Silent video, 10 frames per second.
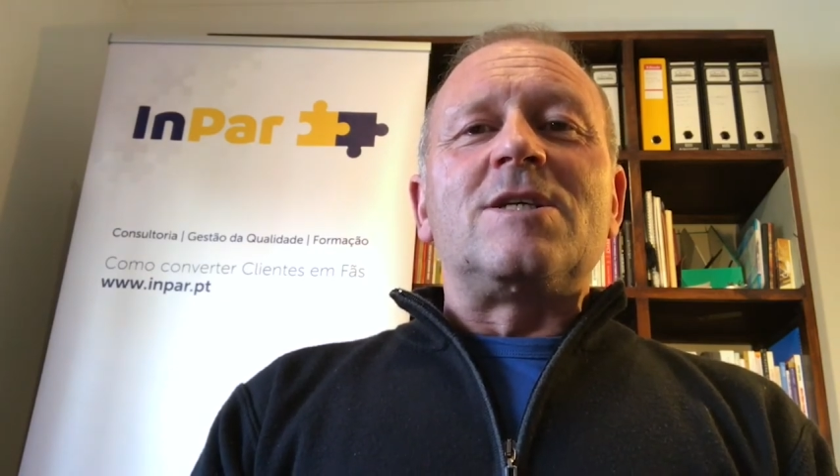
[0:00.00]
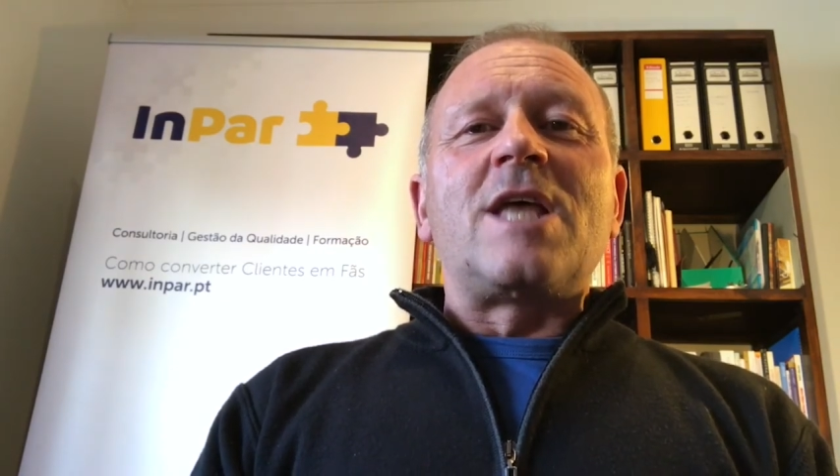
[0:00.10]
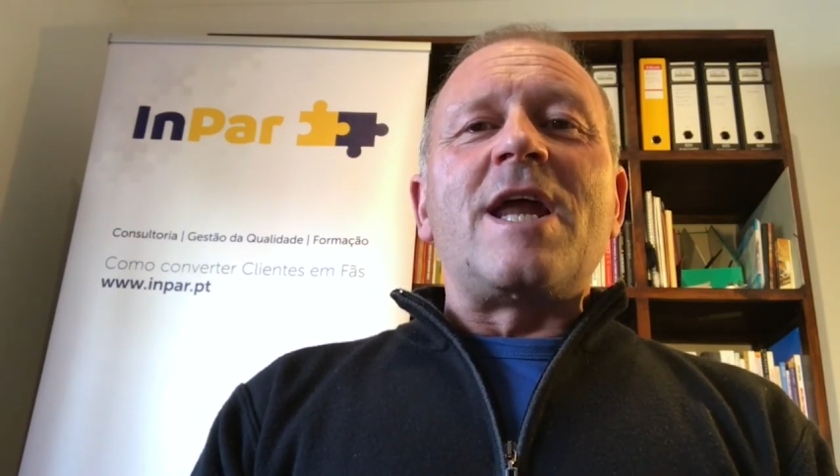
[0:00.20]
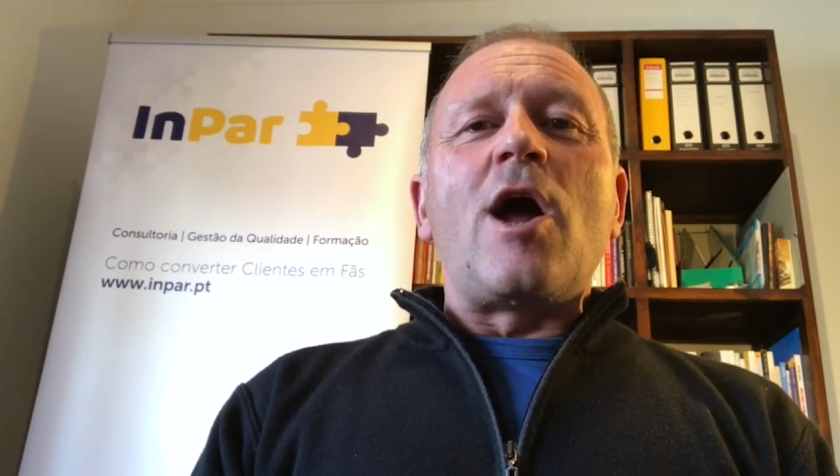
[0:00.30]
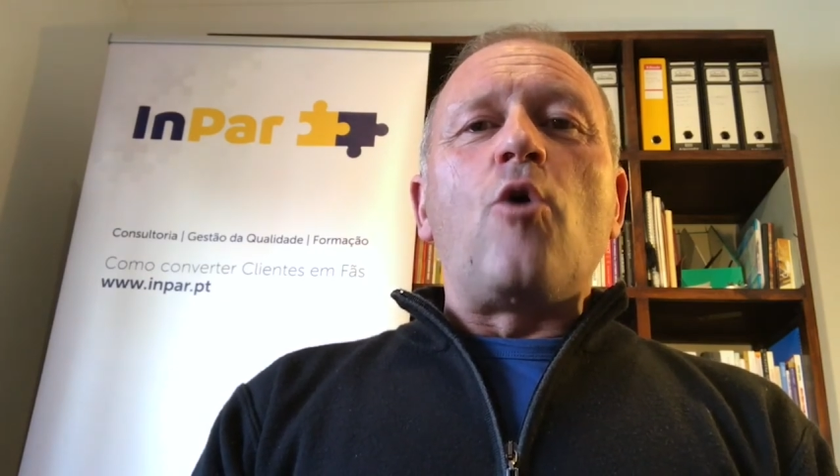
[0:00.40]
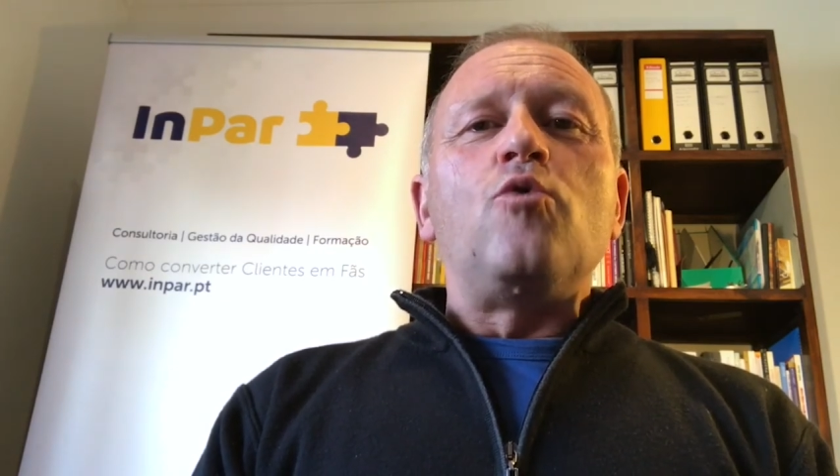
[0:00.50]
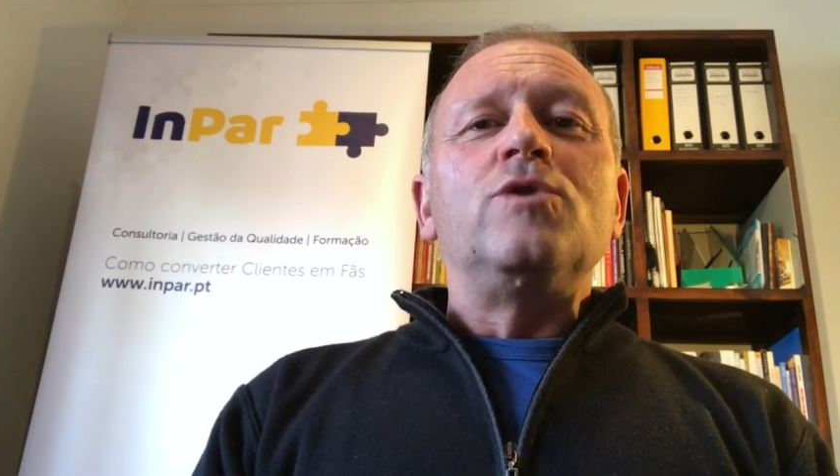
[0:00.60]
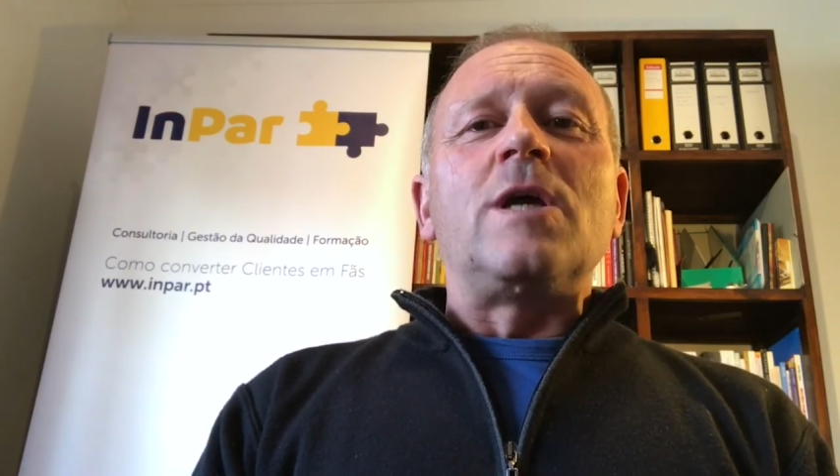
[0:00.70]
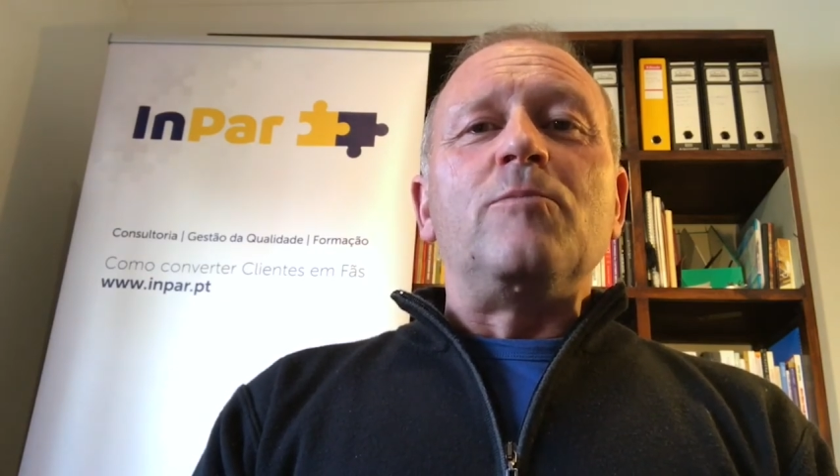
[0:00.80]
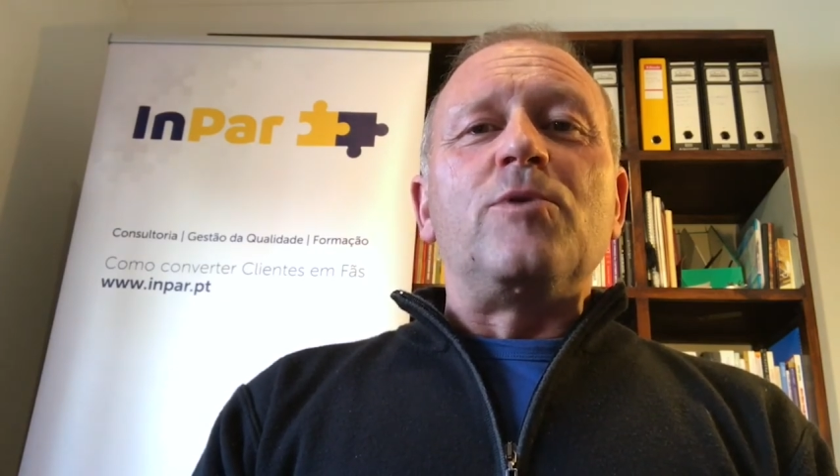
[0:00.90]
terem algum
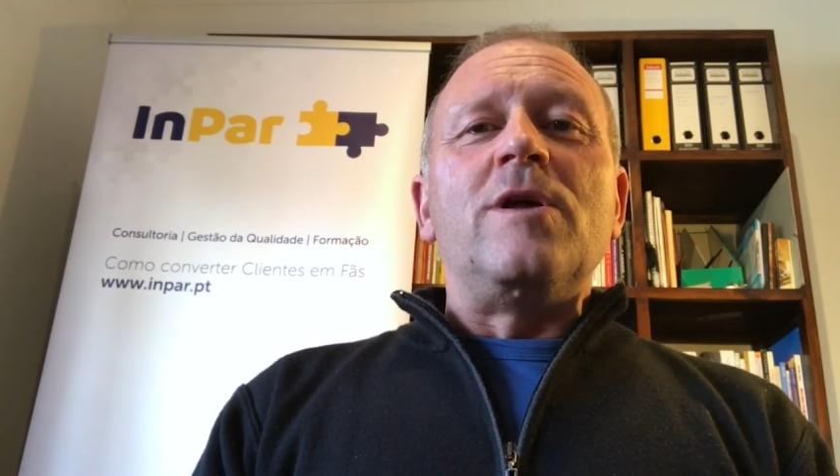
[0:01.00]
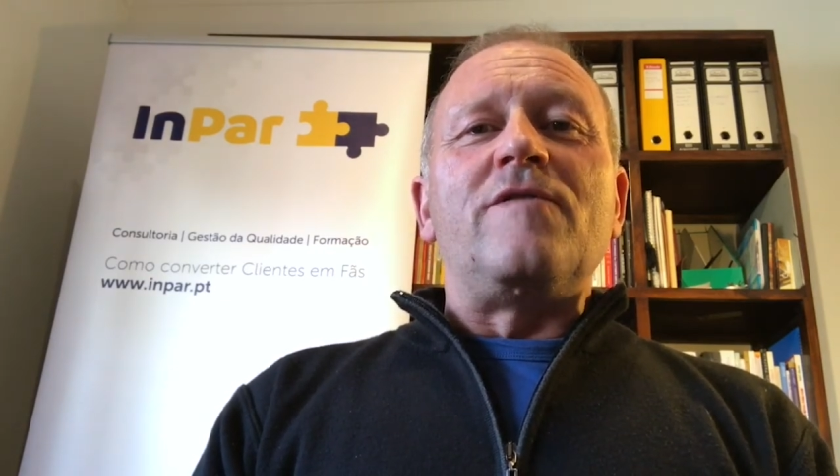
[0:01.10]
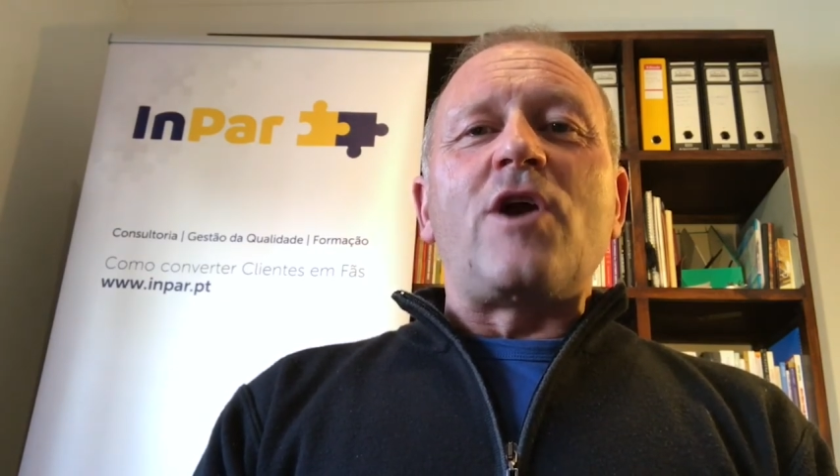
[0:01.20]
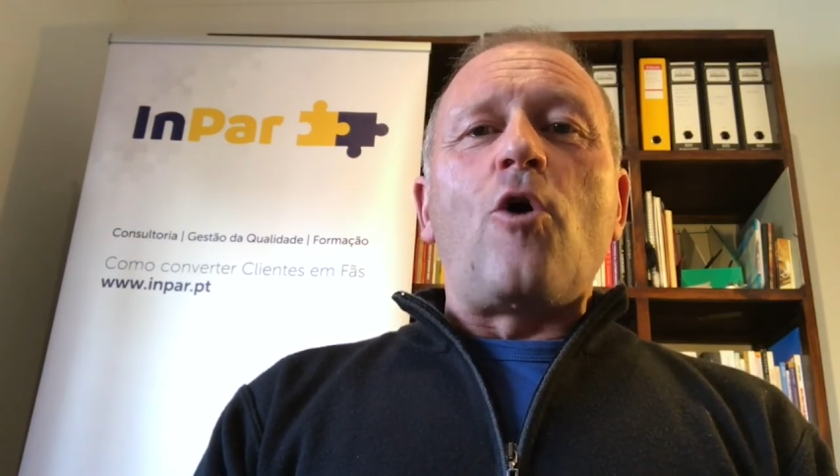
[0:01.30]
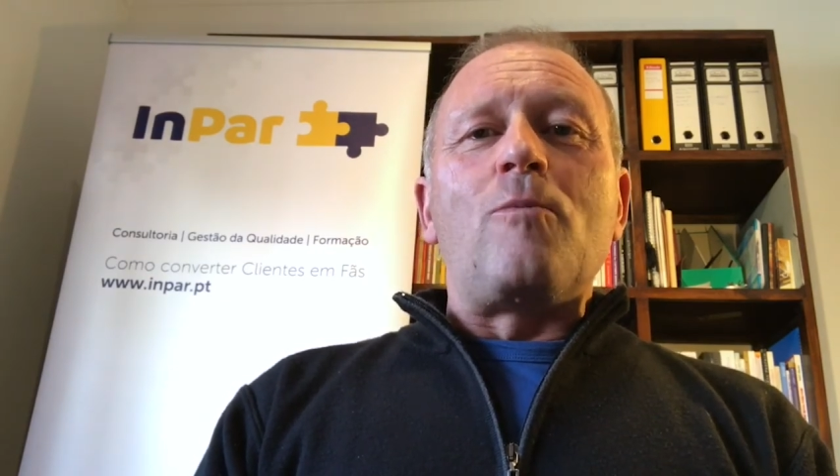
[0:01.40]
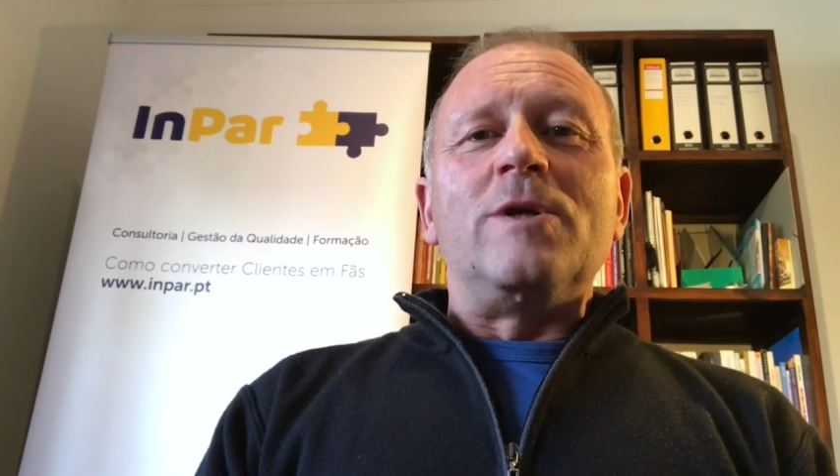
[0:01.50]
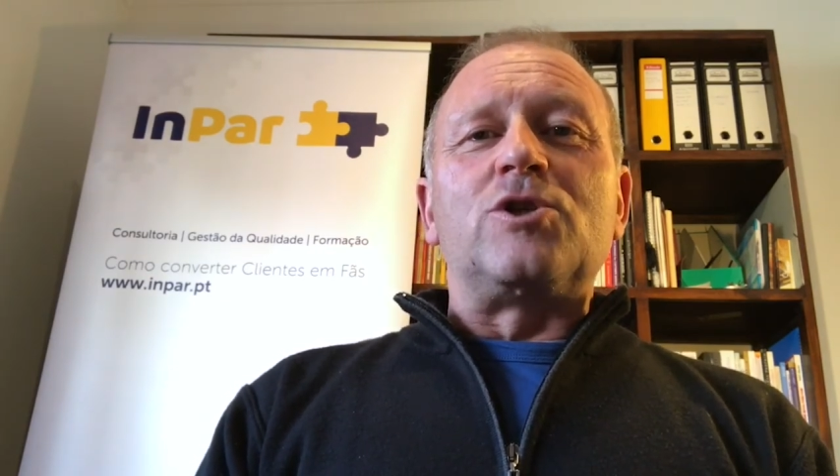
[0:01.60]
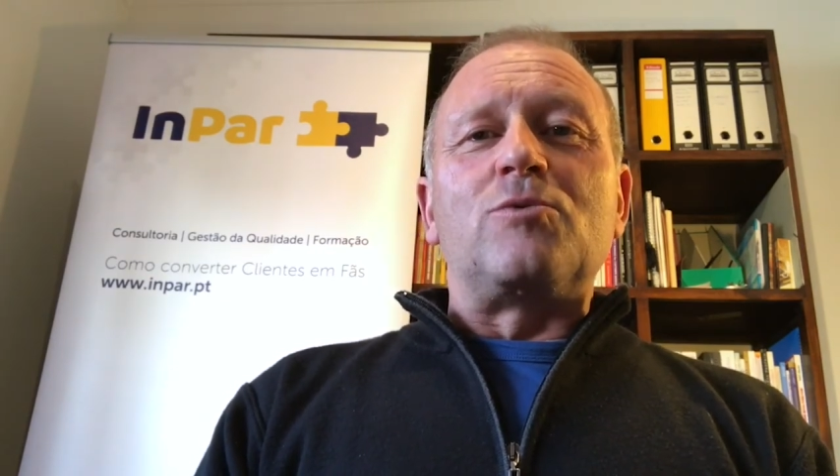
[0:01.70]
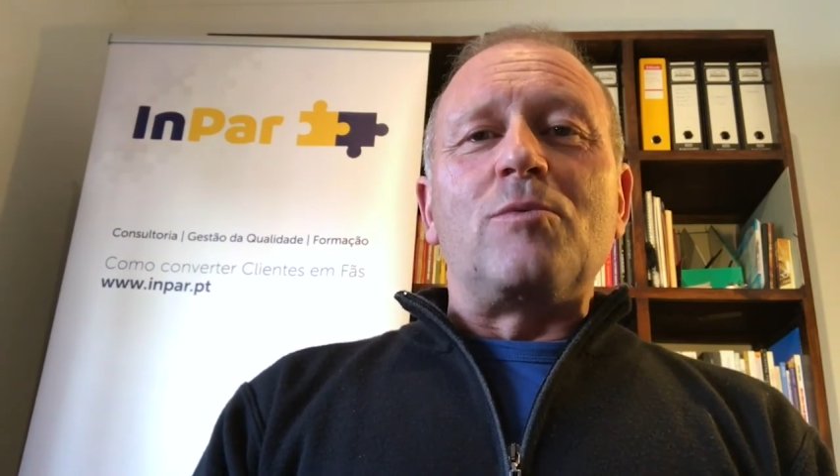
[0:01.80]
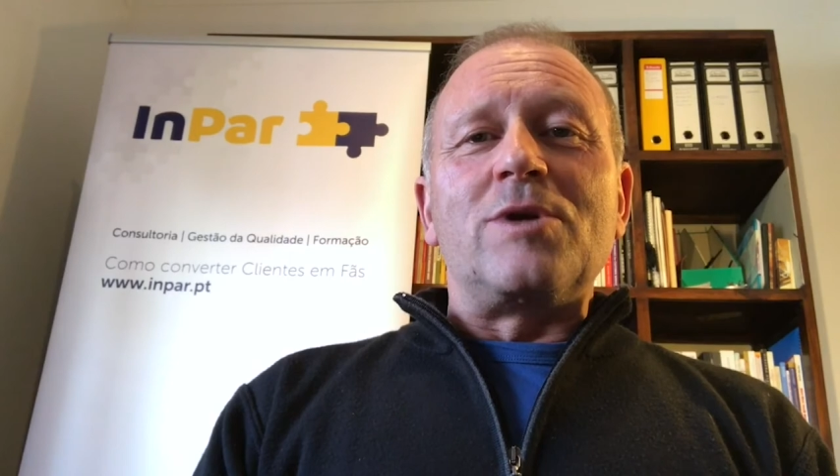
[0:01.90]
tempo livre e alguma
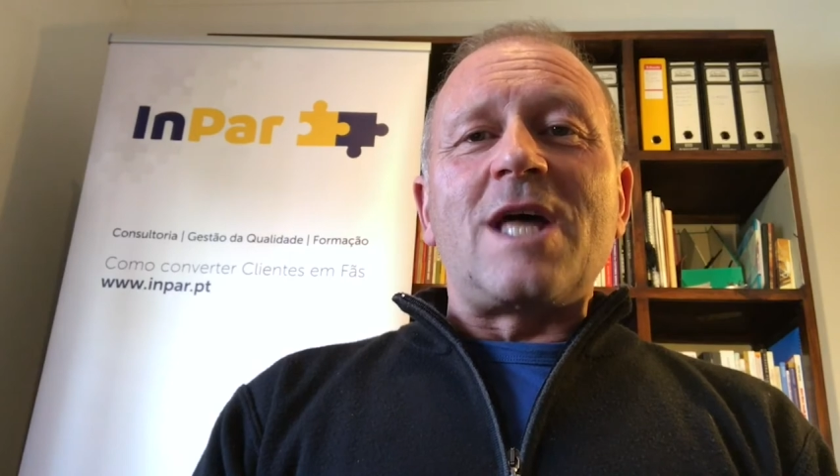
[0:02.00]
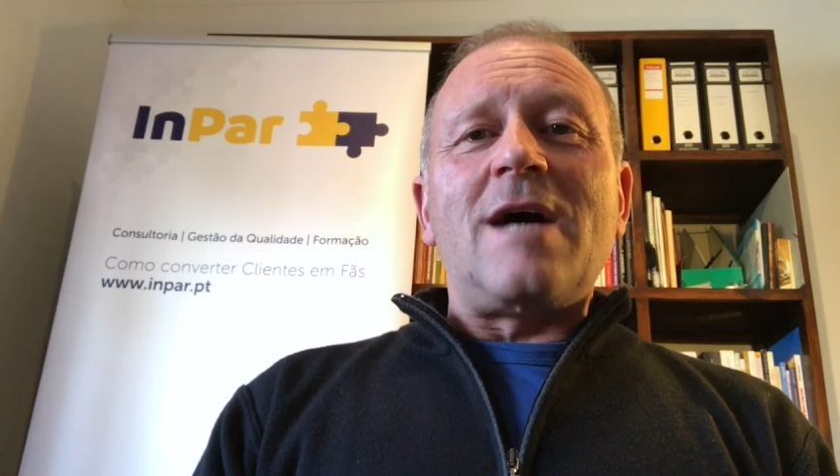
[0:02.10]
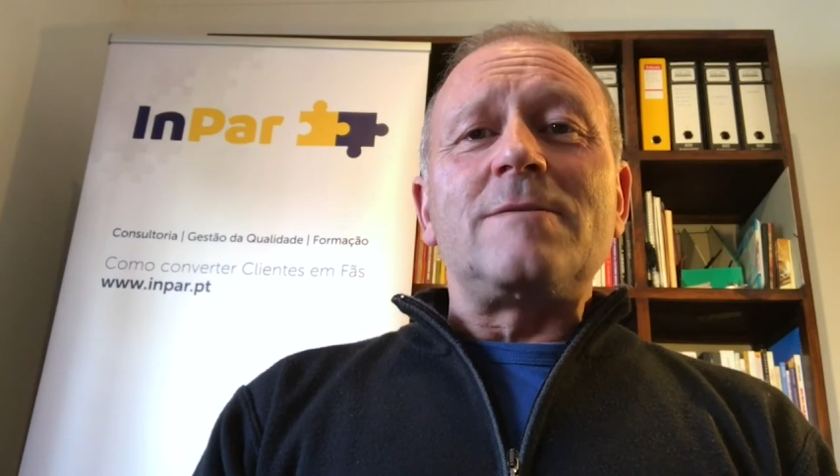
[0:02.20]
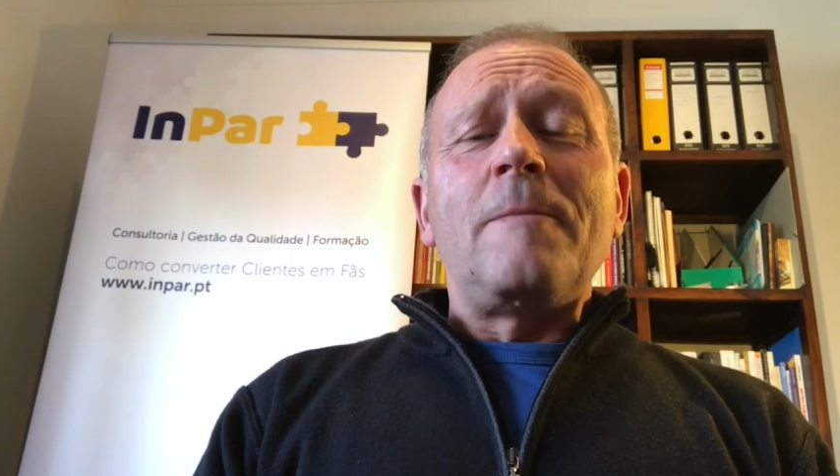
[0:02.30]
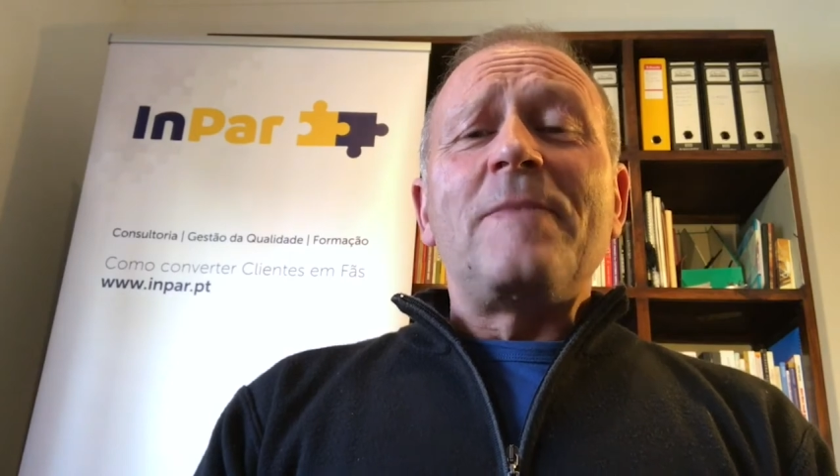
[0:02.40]
disponibilidade,